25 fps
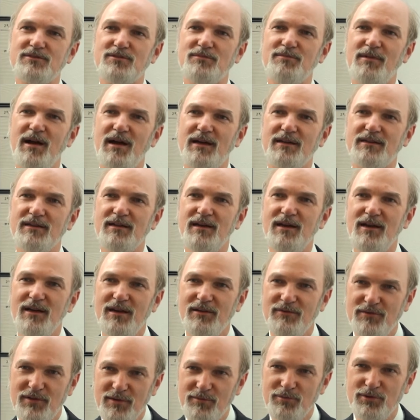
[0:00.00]
zu machen,
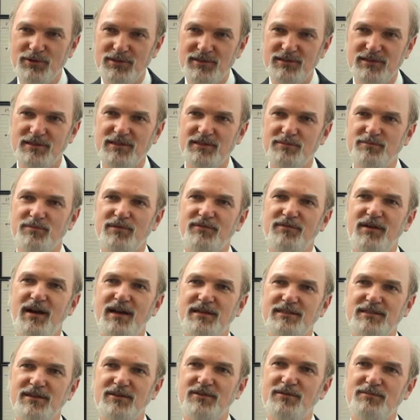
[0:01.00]
wir müssen diesen
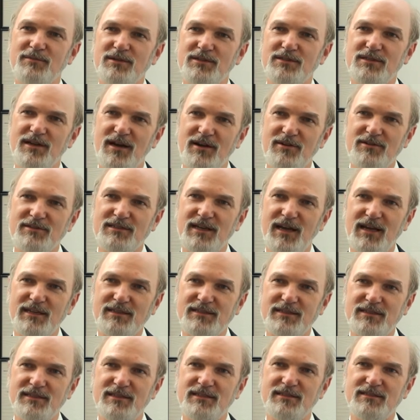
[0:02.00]
Beweis auch immer zu Hause
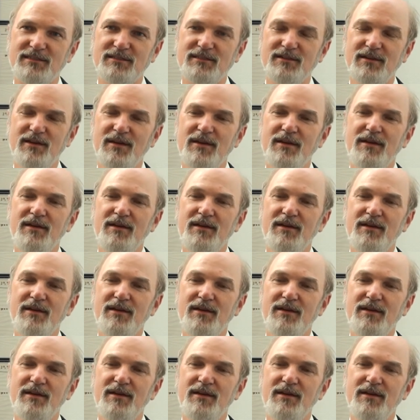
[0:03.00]
antreten.